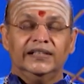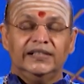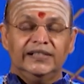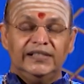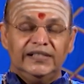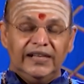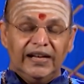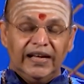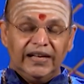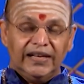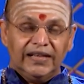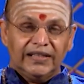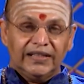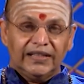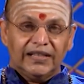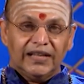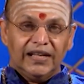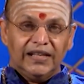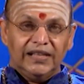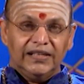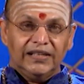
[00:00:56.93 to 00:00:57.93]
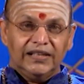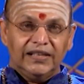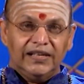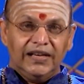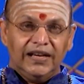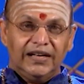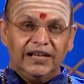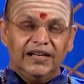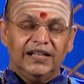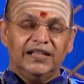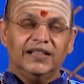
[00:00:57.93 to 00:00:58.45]
இன்றைக்கு தேதிக்கு
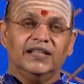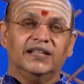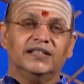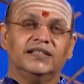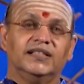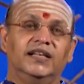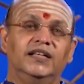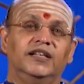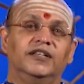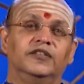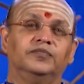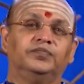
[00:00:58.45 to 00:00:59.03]
என்ன தசை